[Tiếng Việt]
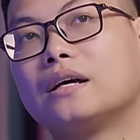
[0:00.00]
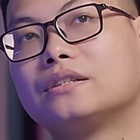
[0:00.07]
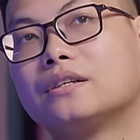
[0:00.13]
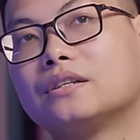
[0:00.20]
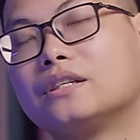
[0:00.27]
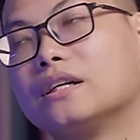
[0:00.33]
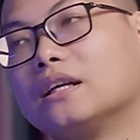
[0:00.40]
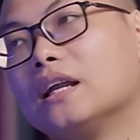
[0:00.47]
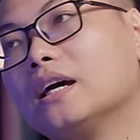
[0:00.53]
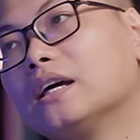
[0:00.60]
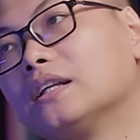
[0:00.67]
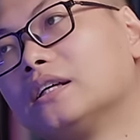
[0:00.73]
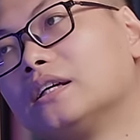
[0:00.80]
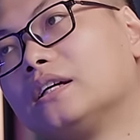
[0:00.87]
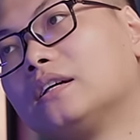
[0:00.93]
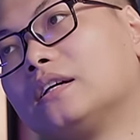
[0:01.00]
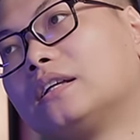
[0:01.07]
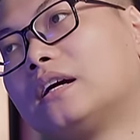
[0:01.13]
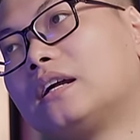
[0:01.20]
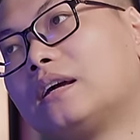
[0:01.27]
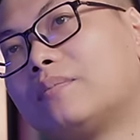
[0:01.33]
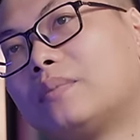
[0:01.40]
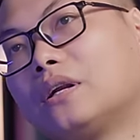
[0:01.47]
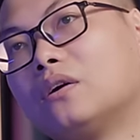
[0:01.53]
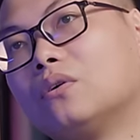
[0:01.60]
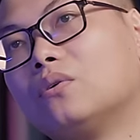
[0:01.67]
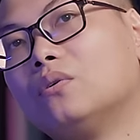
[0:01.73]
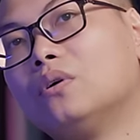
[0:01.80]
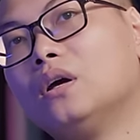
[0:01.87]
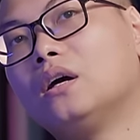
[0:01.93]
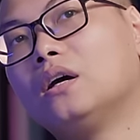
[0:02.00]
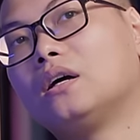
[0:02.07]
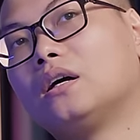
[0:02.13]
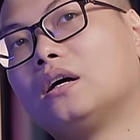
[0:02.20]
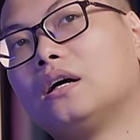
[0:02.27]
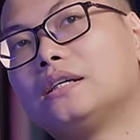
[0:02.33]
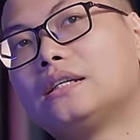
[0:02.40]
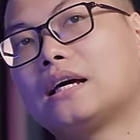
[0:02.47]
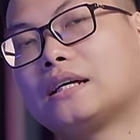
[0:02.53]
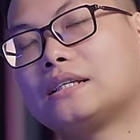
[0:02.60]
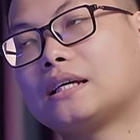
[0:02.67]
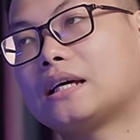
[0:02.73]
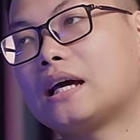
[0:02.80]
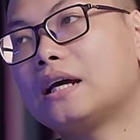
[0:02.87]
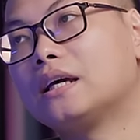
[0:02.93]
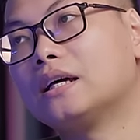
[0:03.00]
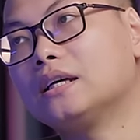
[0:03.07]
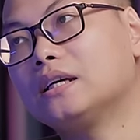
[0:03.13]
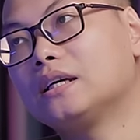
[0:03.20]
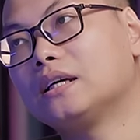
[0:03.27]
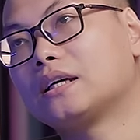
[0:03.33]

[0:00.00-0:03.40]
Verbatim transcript: chương trình lên thì người ta lại bắt đầu uh, gây ra cái tranh cãi đấy.